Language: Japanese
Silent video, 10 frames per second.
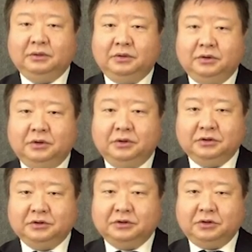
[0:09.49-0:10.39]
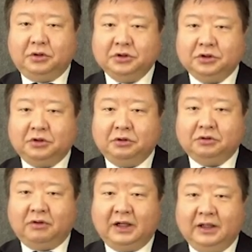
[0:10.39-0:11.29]
この
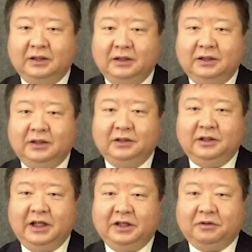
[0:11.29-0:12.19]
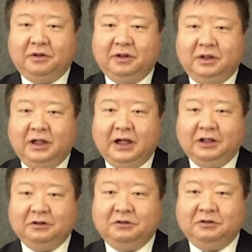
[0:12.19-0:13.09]
ソースコードは例の
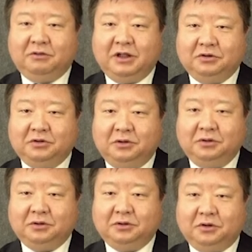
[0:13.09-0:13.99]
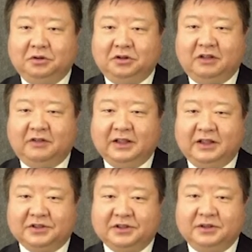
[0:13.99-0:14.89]
hello-world.java
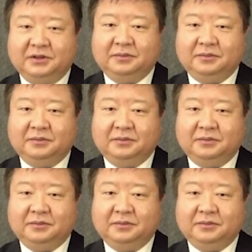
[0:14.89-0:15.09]
です。